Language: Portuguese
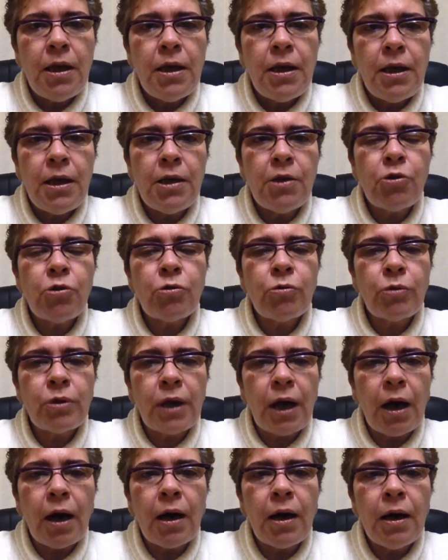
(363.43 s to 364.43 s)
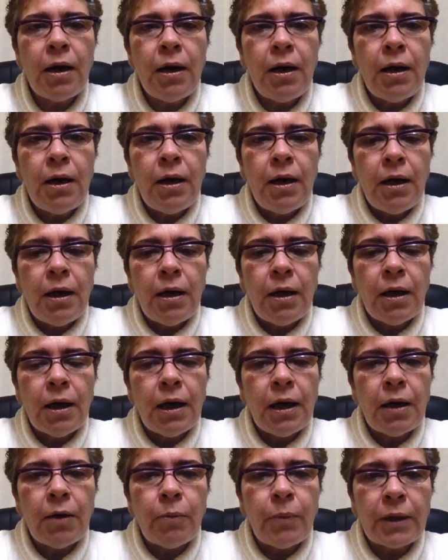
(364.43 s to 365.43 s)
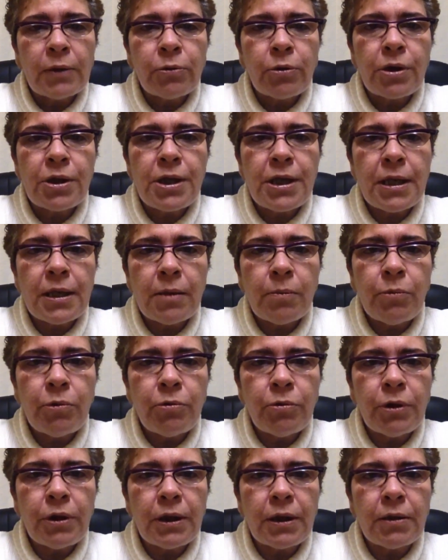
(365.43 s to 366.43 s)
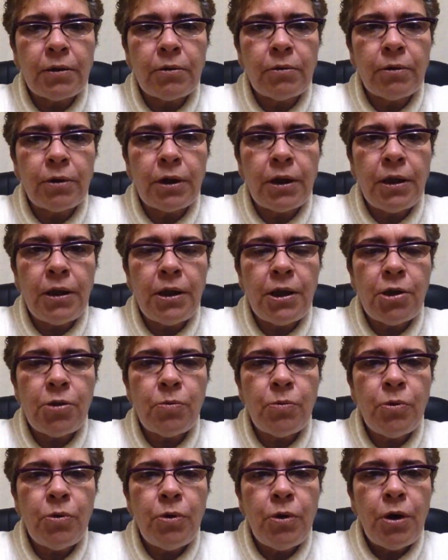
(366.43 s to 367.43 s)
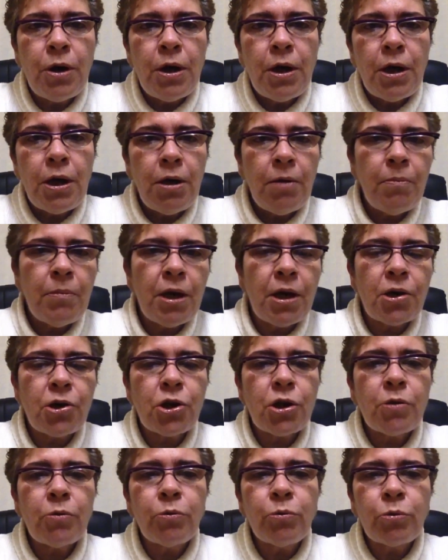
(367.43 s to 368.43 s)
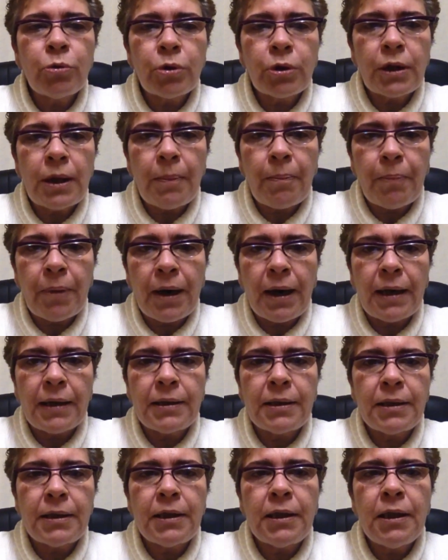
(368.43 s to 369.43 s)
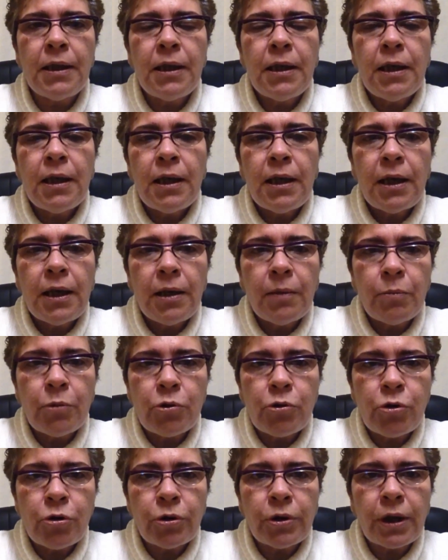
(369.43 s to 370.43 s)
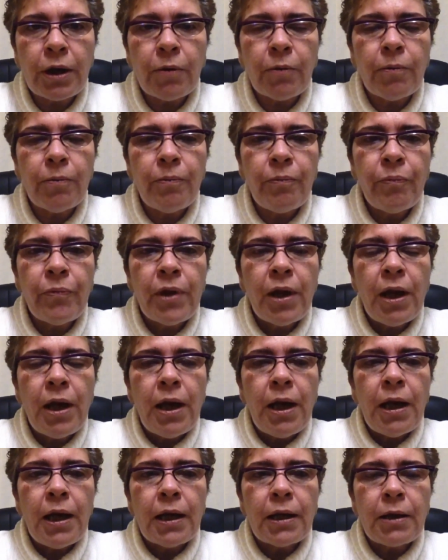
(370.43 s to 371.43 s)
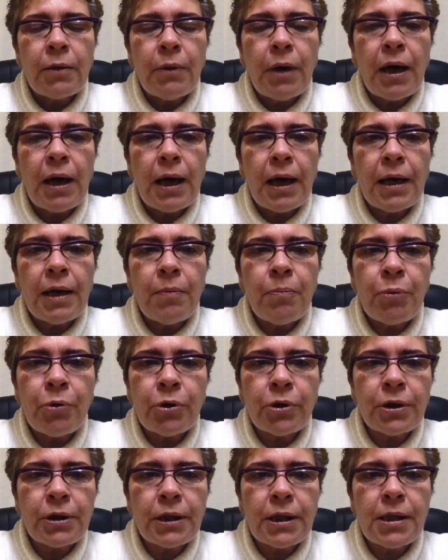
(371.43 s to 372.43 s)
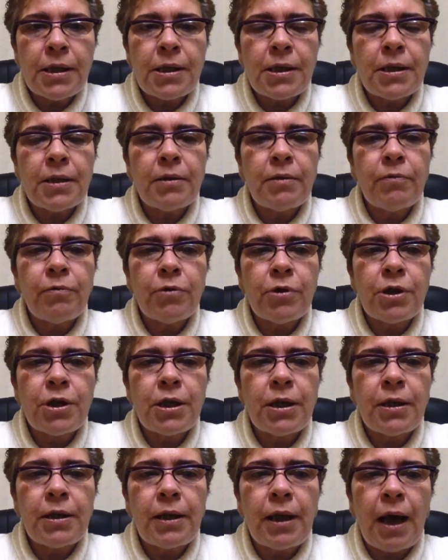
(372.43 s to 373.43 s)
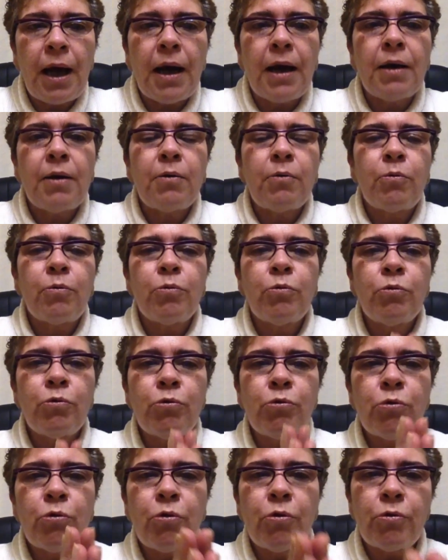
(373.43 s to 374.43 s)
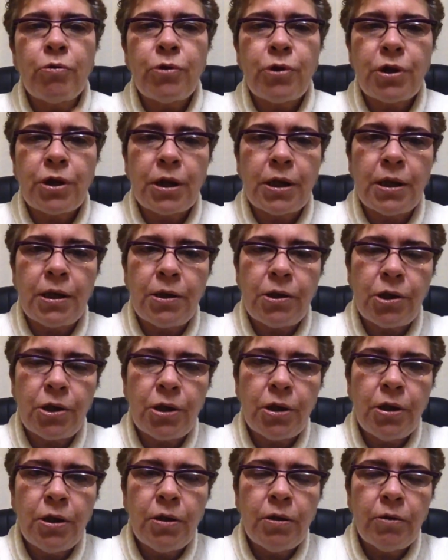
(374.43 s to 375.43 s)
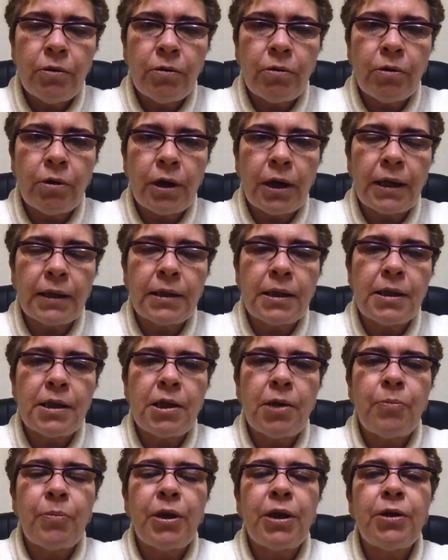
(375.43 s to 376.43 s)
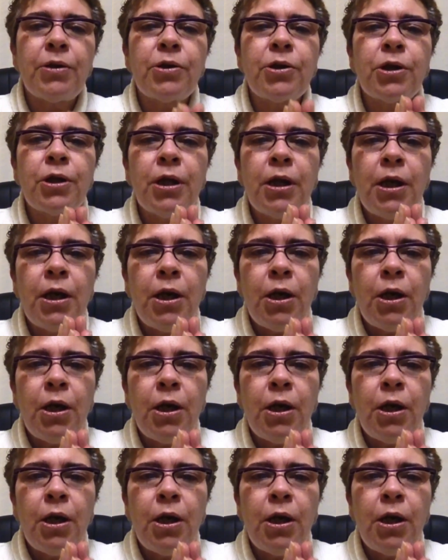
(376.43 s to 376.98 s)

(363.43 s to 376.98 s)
Isso dá ah, uma toxina muito grande no organismo e mexe com toda a parte emocional. Então, a, a importância de você estar com uso constante do colar da semente,